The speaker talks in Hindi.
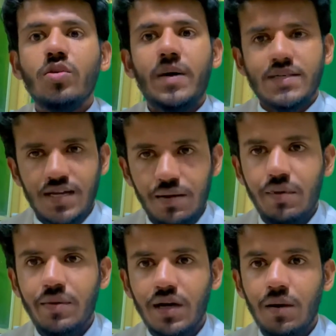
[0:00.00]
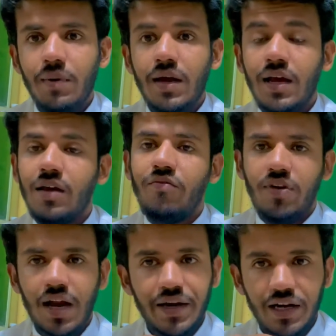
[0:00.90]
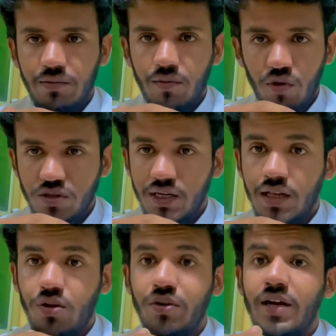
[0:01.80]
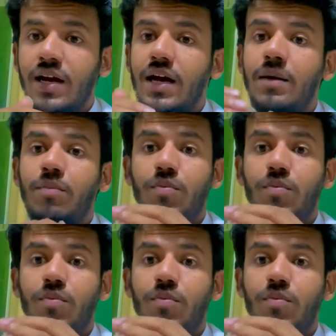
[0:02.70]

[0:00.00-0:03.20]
पाकिस्तान में भी कम है लेकिन फ़िलहाल इंडिया में बहुत ज़्यादा इंडिया के लिए